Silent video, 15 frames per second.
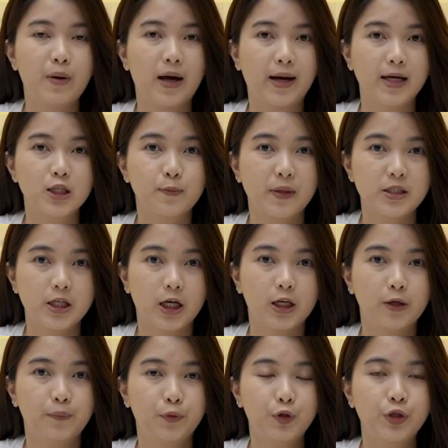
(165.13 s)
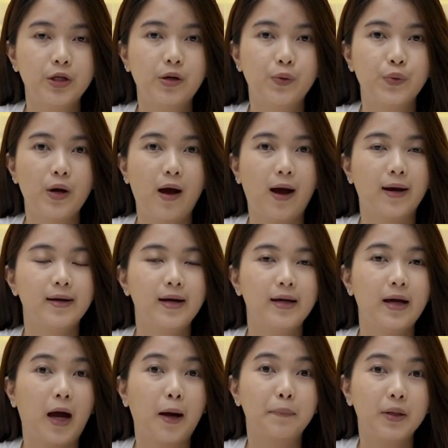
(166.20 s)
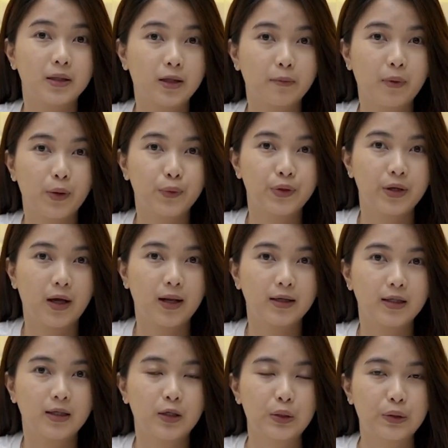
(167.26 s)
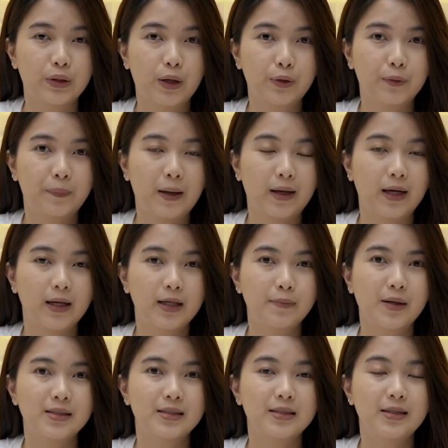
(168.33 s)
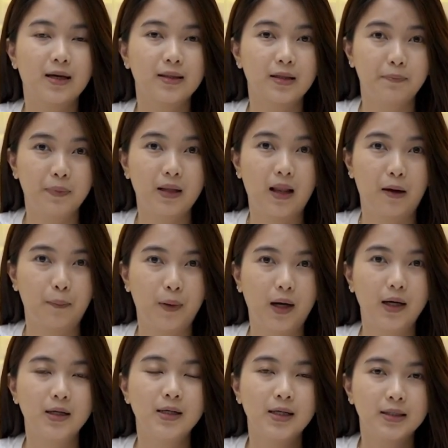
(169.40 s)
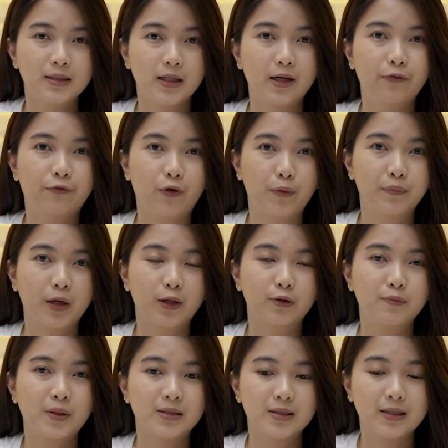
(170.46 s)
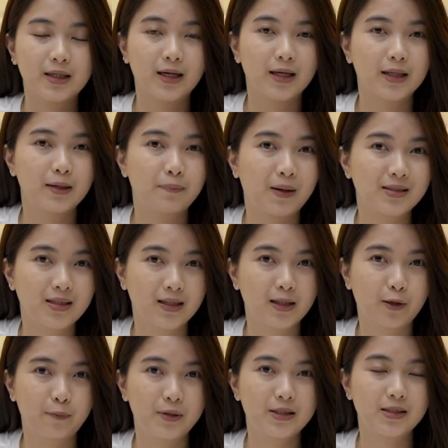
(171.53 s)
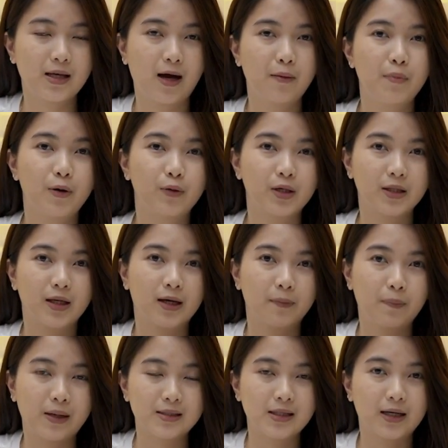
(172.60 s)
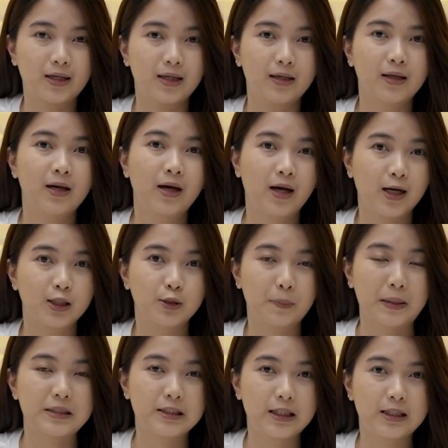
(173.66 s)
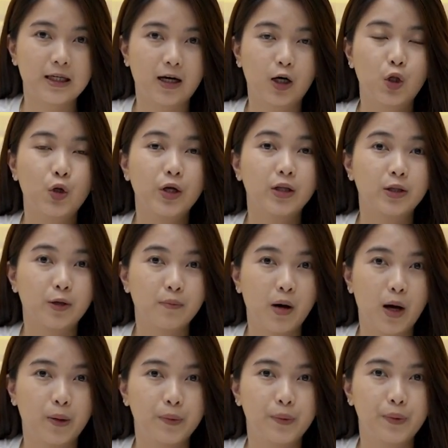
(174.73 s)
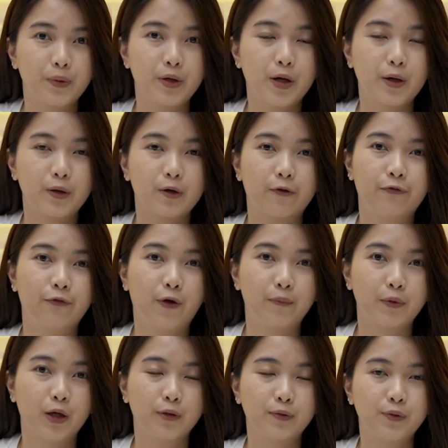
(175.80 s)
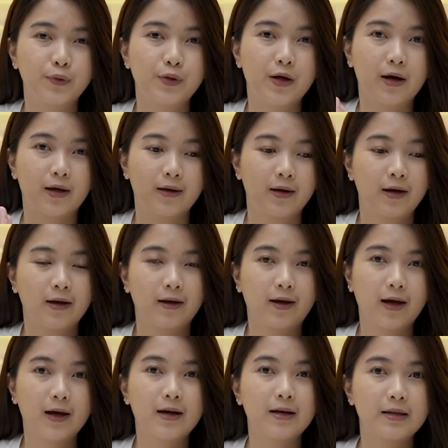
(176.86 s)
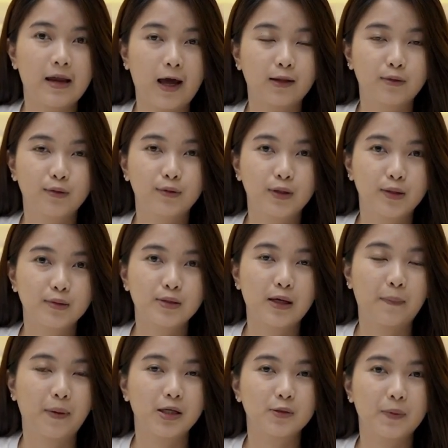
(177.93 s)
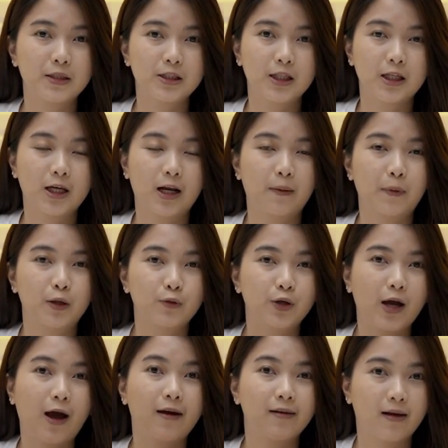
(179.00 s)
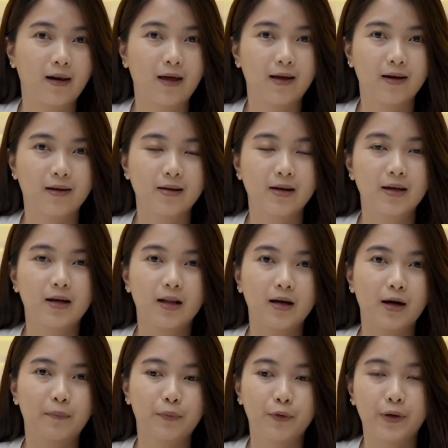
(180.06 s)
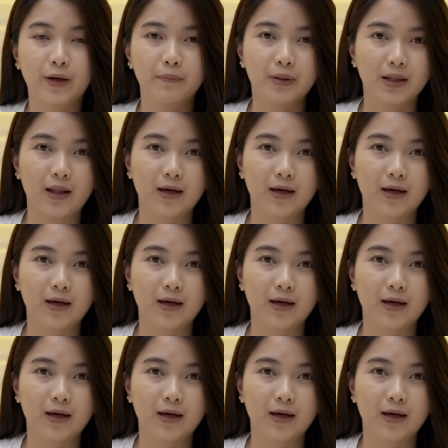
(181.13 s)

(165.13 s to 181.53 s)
bahan SPC ini pun dia udah ada yang update terbarunya lagi. Kalau yang aku pakai ini masih yang tipe lama. Jadi formnya itu masih kayak dipasang terpisah baru kita pasangin SPC-nya. Kalau yang terbaru dia formnya itu udah kayak nyatu gitu sama SPC-nya. Namanya itu kayak under layer. Jadi kalian nggak perlu ribet